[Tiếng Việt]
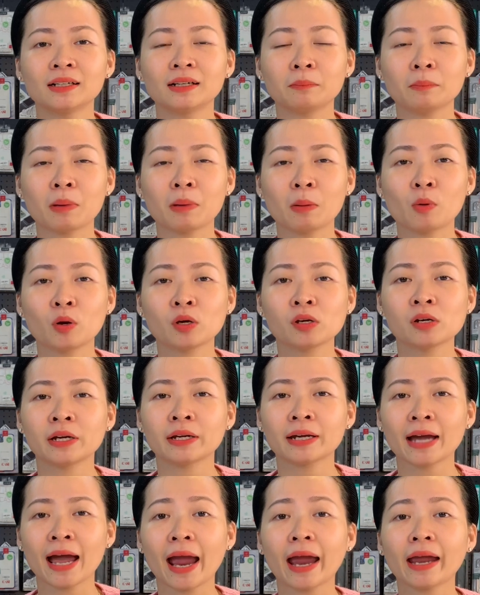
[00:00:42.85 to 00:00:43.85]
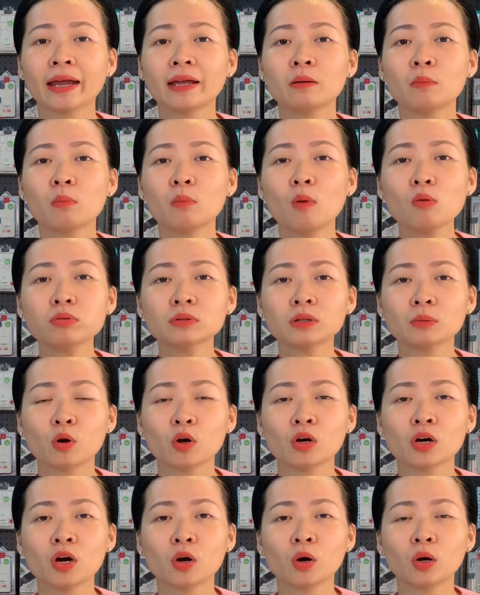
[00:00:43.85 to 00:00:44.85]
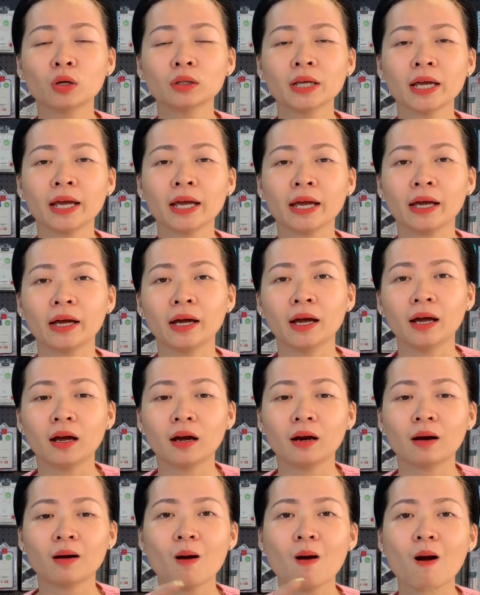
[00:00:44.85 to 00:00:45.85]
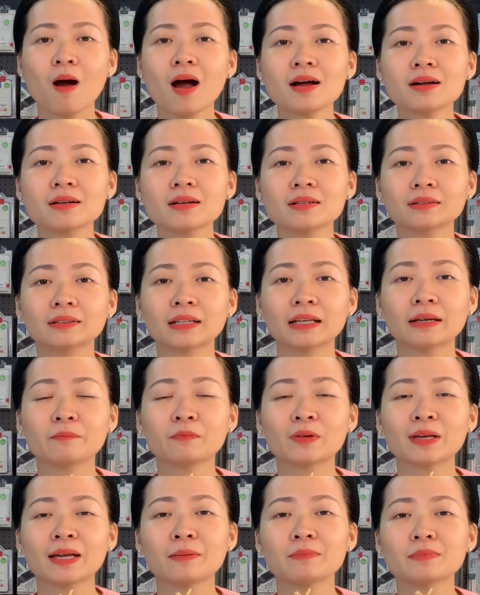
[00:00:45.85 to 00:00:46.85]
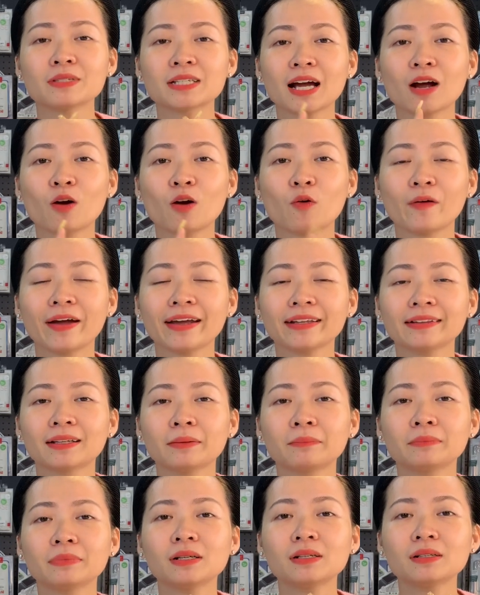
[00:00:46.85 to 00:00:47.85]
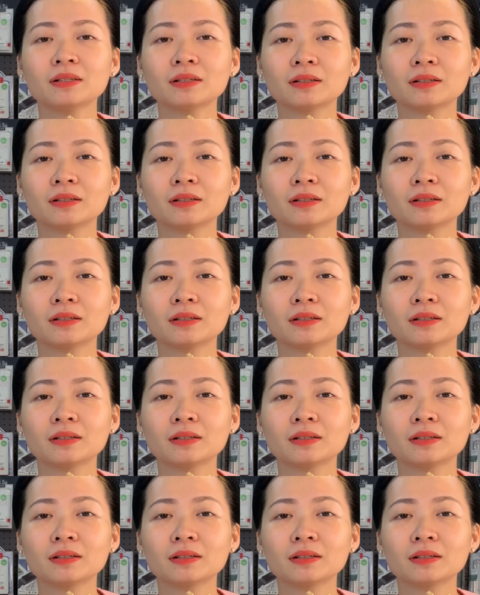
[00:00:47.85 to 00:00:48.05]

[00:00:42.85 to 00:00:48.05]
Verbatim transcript: mà mọi người ngại inbox thì mọi người có thể gõ tìm kiếm trang web tâm đức